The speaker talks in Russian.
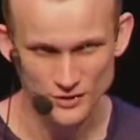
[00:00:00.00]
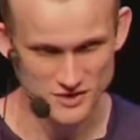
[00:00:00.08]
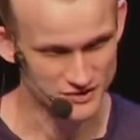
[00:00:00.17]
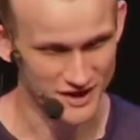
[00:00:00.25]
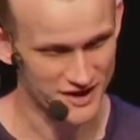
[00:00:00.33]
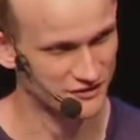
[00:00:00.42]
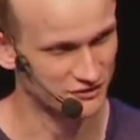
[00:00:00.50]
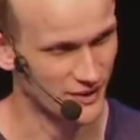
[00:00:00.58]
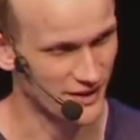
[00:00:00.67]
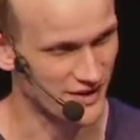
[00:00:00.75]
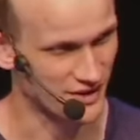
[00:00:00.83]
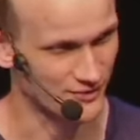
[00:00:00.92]
Есть
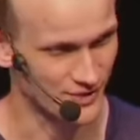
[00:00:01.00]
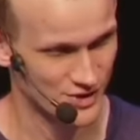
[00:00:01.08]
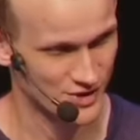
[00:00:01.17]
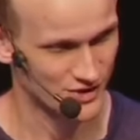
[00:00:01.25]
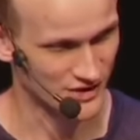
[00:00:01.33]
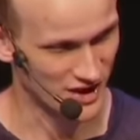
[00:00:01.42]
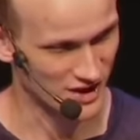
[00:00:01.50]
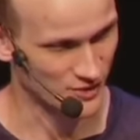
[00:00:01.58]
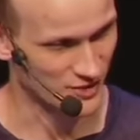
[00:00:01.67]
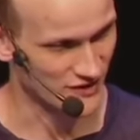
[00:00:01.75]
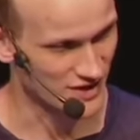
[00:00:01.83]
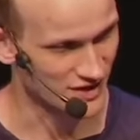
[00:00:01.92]
множество сценариев,
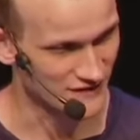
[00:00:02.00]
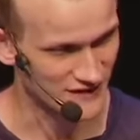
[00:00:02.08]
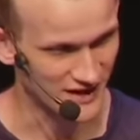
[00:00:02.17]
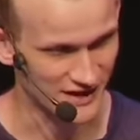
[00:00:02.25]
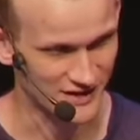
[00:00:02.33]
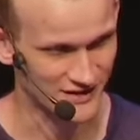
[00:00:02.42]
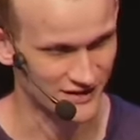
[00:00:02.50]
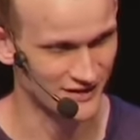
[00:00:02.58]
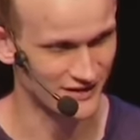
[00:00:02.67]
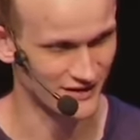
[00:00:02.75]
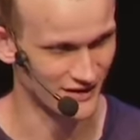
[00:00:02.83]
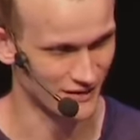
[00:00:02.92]
по которым все эти
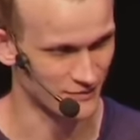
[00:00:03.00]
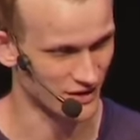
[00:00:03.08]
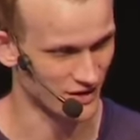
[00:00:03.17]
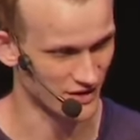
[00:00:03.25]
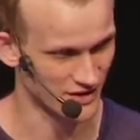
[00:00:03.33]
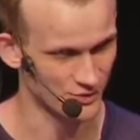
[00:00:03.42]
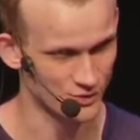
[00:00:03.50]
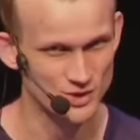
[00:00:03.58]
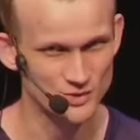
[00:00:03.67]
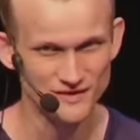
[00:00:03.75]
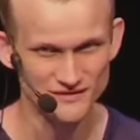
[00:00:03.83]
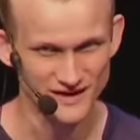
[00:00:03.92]
проекты могут
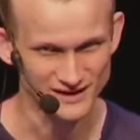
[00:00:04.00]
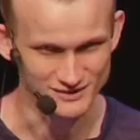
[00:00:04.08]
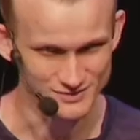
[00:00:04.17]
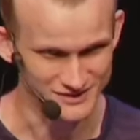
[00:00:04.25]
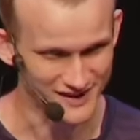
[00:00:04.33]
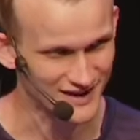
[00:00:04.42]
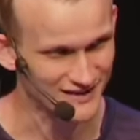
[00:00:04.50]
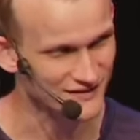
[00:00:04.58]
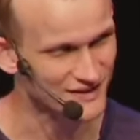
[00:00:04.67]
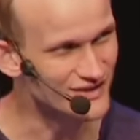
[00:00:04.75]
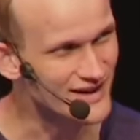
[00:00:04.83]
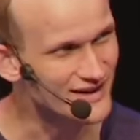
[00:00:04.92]
потерпеть социальный крах.
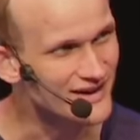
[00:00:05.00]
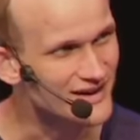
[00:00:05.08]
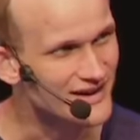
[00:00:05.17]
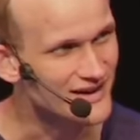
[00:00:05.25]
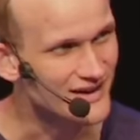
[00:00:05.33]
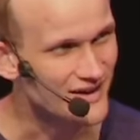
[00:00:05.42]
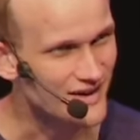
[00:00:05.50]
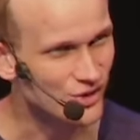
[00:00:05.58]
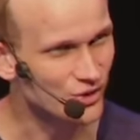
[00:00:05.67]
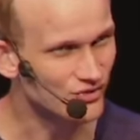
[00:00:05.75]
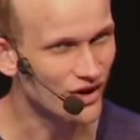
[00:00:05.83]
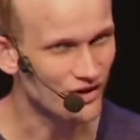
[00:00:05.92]
Но пока,
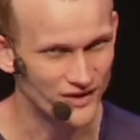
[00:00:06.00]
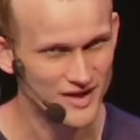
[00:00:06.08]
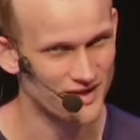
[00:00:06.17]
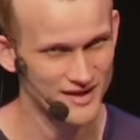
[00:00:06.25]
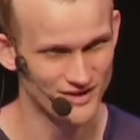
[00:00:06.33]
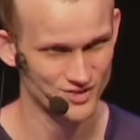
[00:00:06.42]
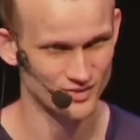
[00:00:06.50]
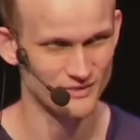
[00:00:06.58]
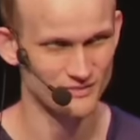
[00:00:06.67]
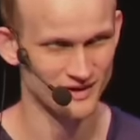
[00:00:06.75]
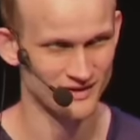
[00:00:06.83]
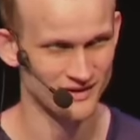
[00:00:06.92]
мне кажется, в
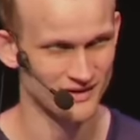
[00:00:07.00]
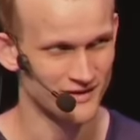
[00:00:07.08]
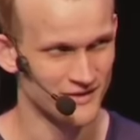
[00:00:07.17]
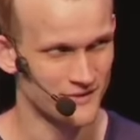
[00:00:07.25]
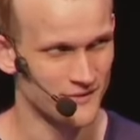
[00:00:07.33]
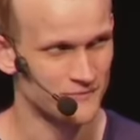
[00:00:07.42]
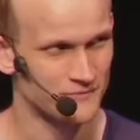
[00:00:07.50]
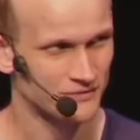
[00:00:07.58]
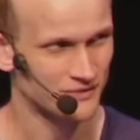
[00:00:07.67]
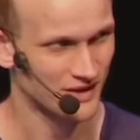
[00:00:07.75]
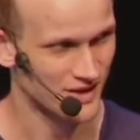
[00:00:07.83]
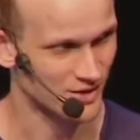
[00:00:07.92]
настоящий момент
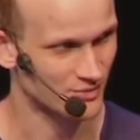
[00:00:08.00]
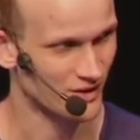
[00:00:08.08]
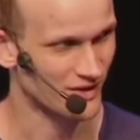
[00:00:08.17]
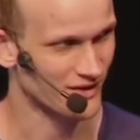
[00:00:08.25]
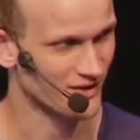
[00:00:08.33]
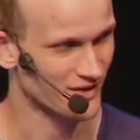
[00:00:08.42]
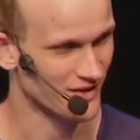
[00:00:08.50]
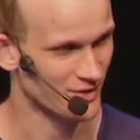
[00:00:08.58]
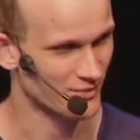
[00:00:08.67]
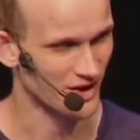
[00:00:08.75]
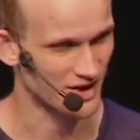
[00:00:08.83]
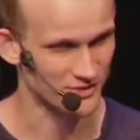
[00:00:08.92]
все это
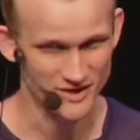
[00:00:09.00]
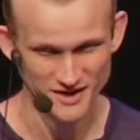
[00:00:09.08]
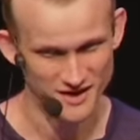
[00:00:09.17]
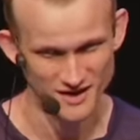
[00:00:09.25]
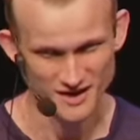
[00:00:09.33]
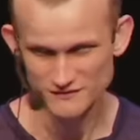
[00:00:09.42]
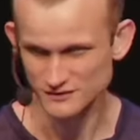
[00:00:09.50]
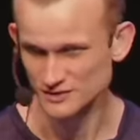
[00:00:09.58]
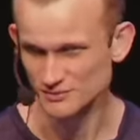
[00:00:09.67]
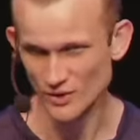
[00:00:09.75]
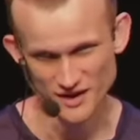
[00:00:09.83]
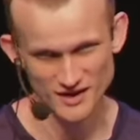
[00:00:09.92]
удивительно успешно и даже
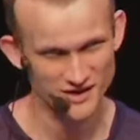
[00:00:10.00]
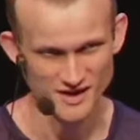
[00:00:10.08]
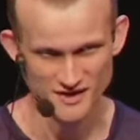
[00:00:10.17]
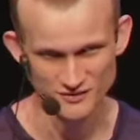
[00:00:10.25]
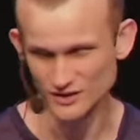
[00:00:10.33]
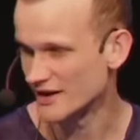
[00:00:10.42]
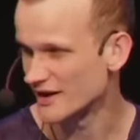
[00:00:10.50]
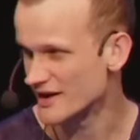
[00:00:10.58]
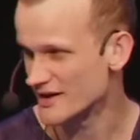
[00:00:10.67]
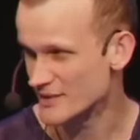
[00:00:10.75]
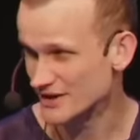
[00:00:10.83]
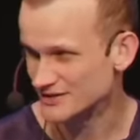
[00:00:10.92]
более успешно, чем
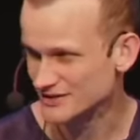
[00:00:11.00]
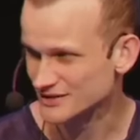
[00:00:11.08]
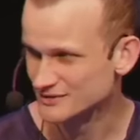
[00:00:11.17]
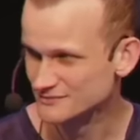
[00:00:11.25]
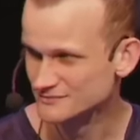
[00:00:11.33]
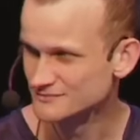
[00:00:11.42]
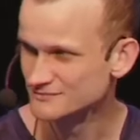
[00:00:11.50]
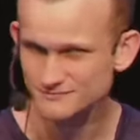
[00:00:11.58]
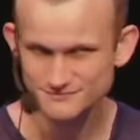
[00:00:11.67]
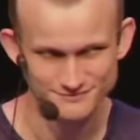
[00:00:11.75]
я изначально думал.